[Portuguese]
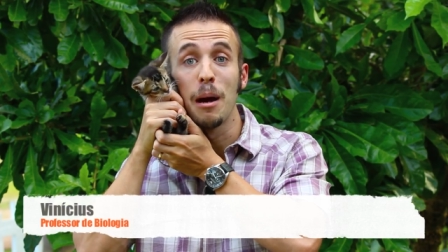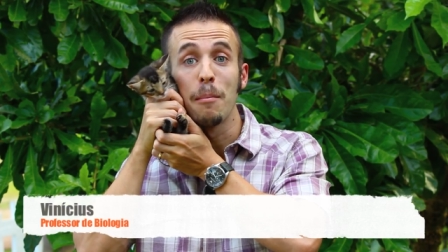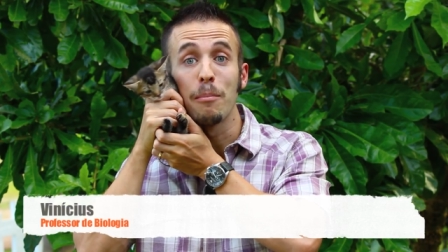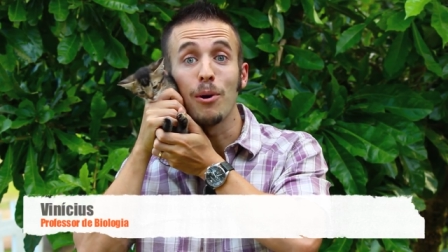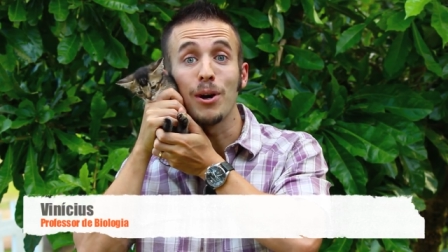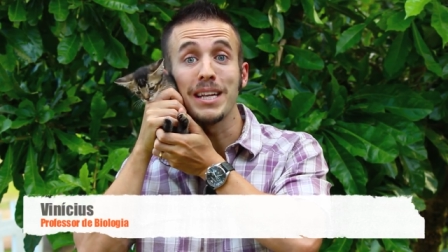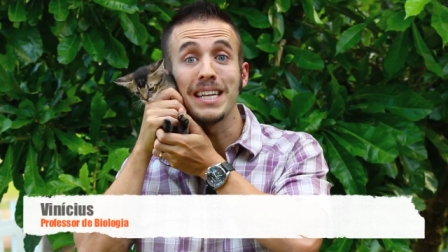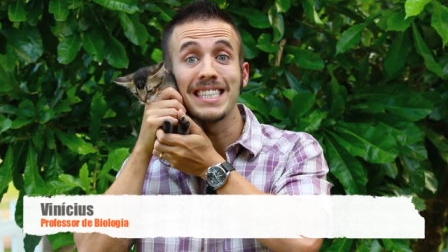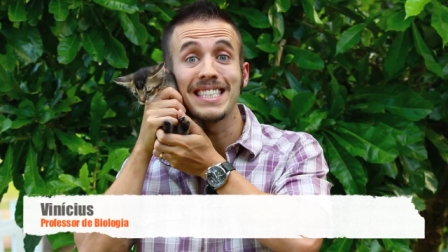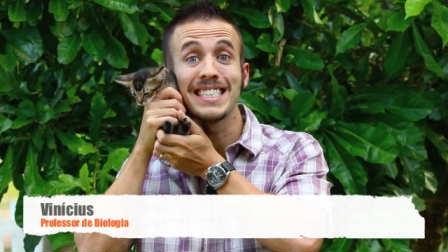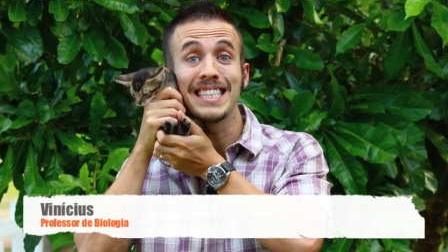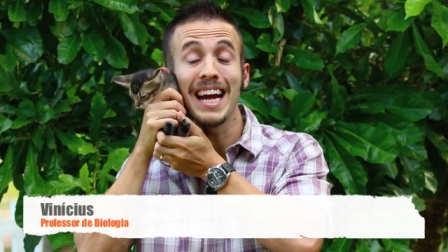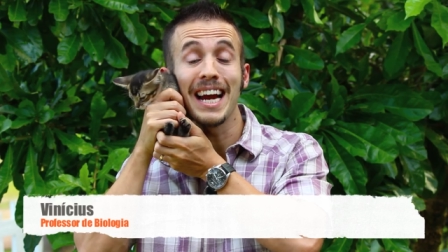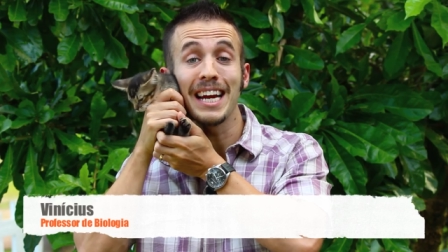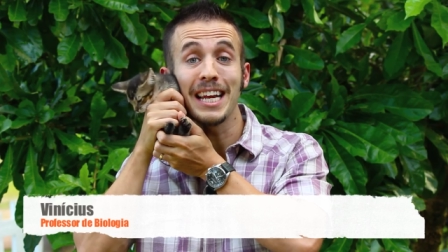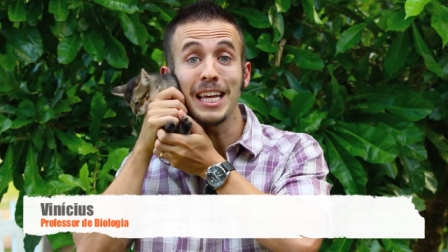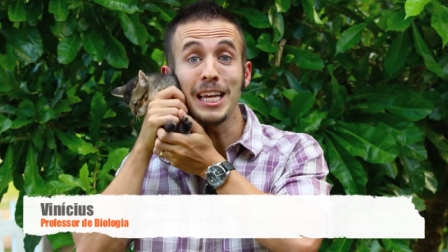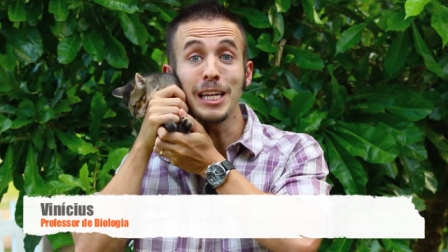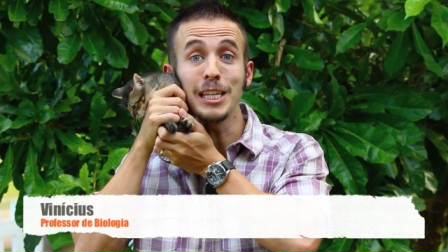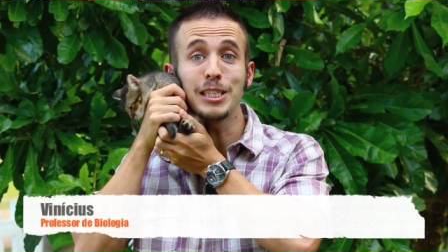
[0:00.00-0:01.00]
podem
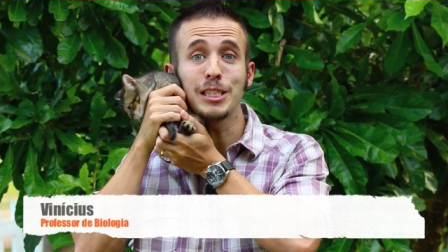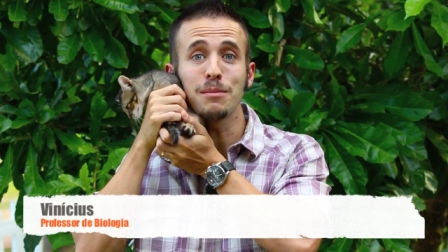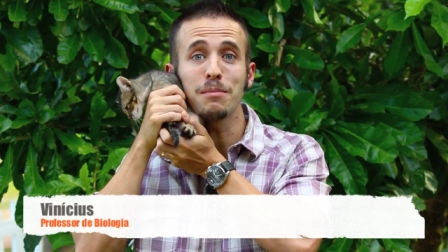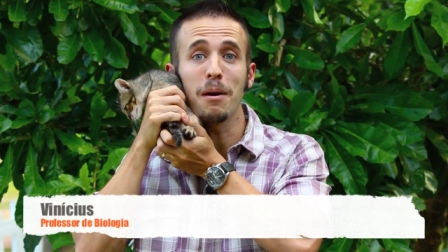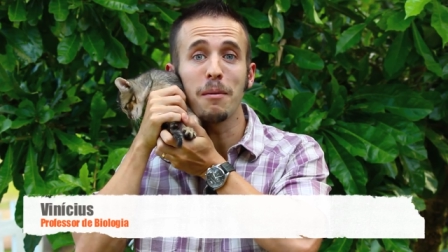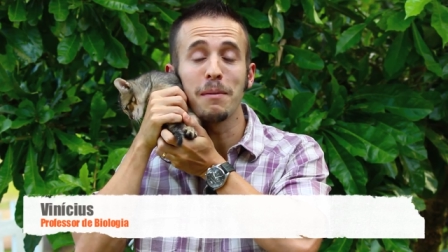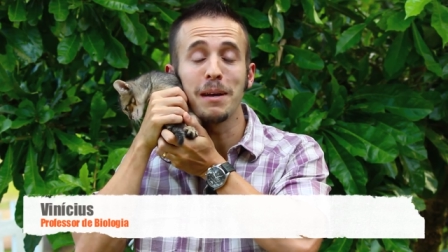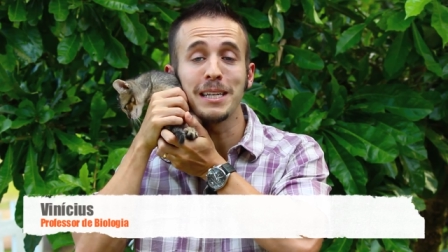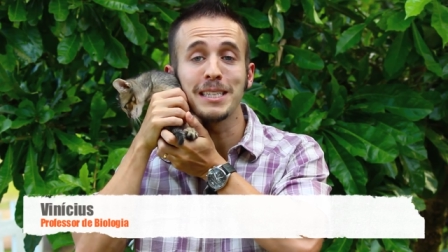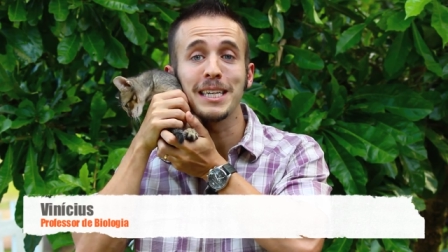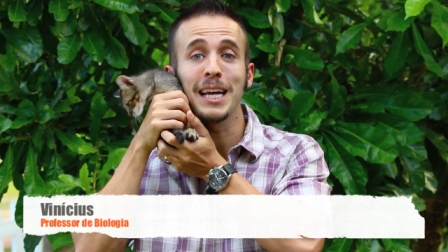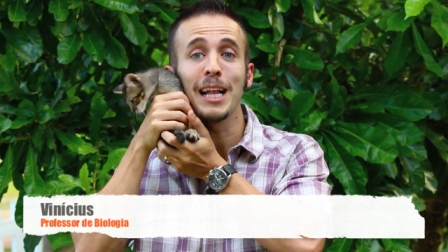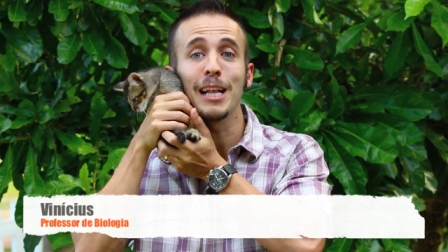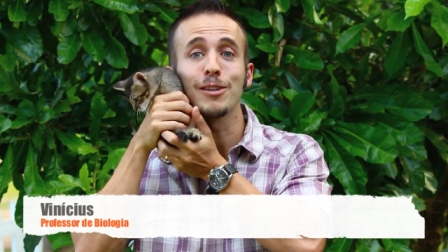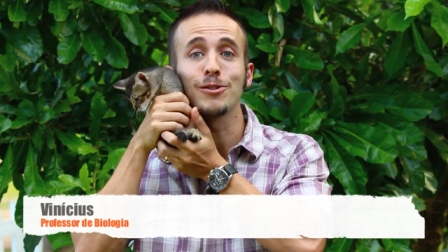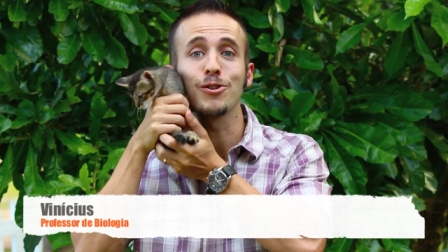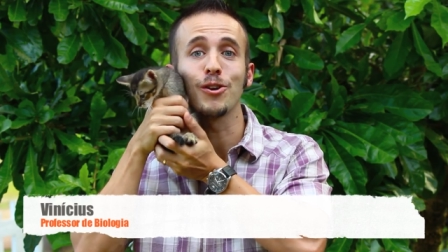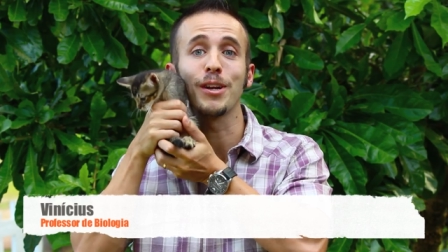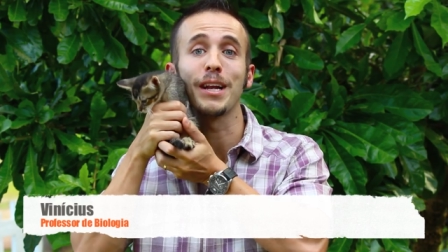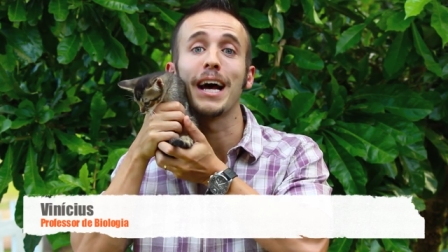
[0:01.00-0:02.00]
estar intimamente
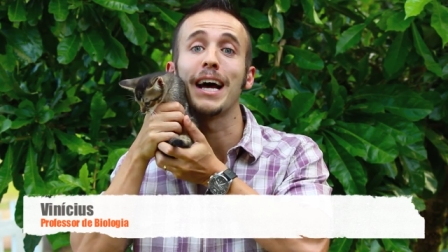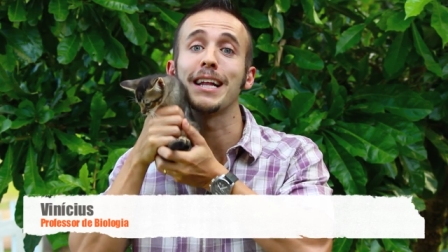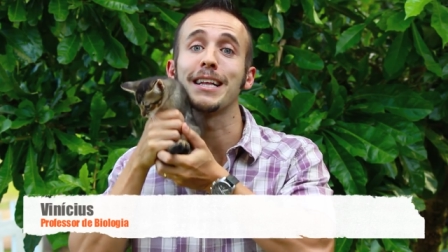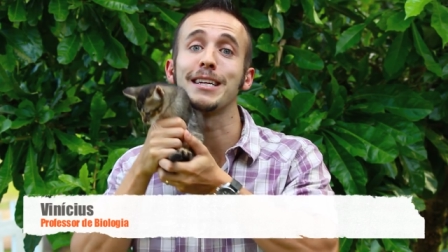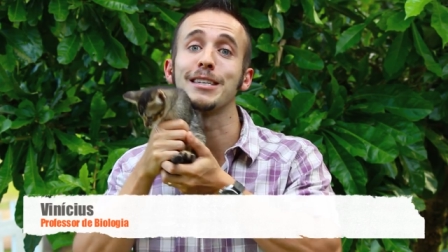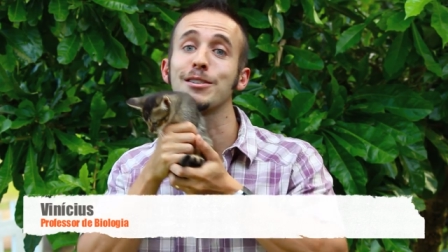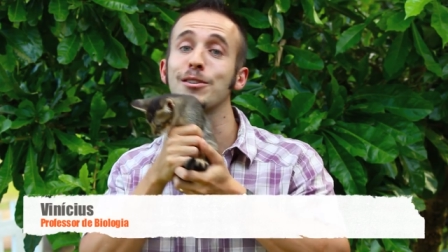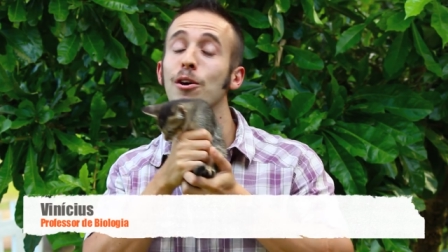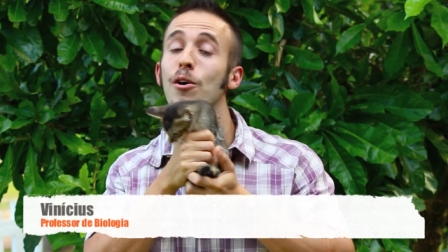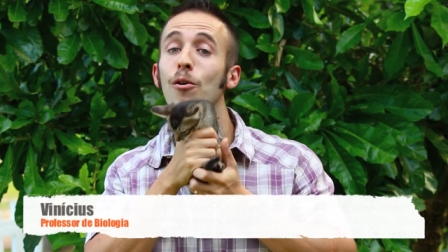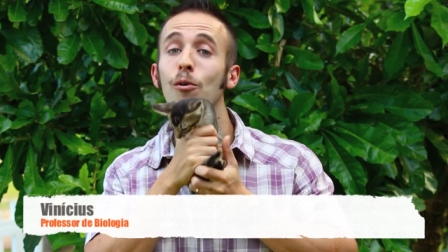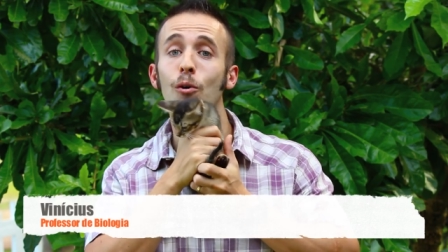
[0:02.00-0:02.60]
relacionadas